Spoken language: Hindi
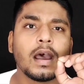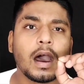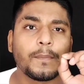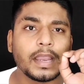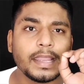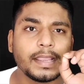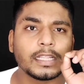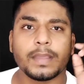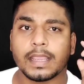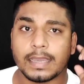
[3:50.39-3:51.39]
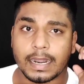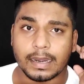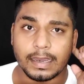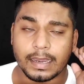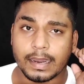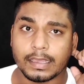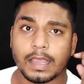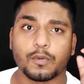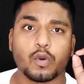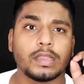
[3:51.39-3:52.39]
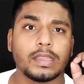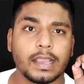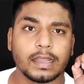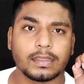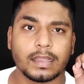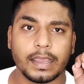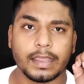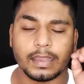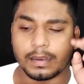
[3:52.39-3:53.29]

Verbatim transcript: अपना लिखित में एक लेटर ले लेना कि आपको कोई दिक्कत ना आए